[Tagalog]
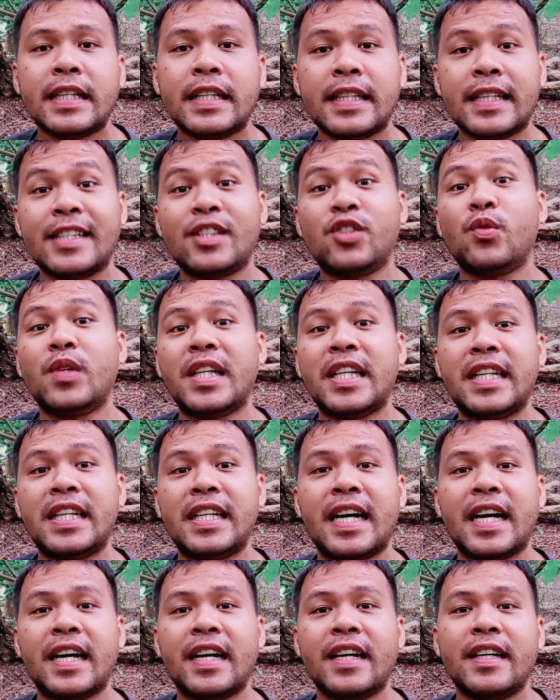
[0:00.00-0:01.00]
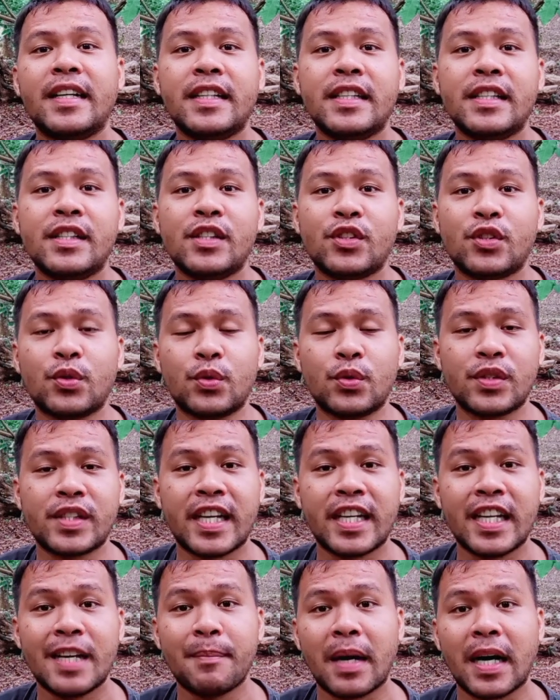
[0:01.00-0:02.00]
gasolina. So
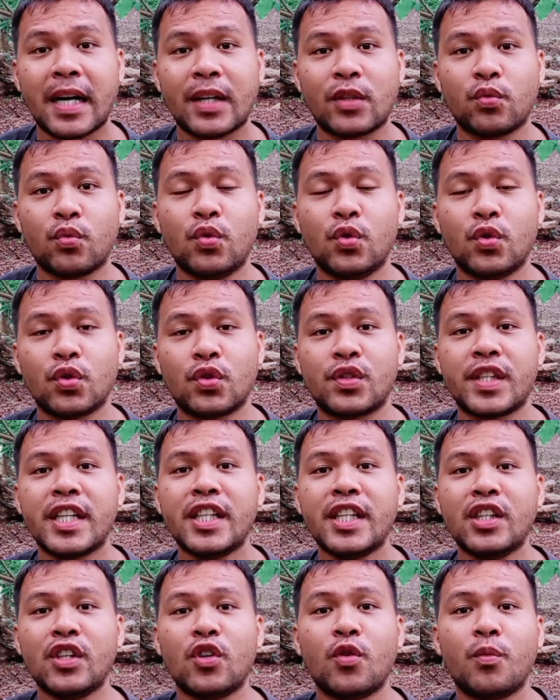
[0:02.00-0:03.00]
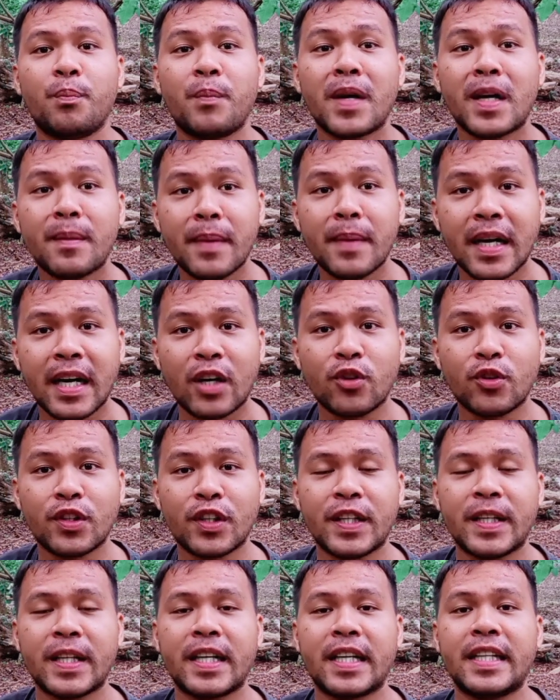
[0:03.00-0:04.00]
sana makatulong to sa inyo para magkaroon
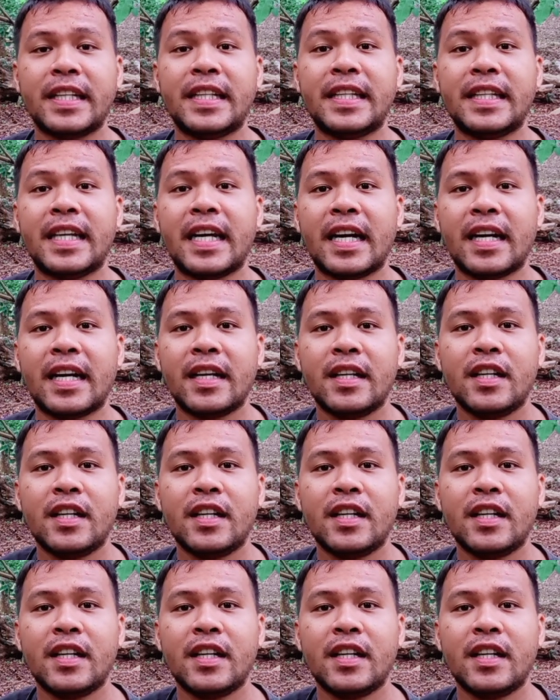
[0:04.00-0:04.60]
kayo ng idea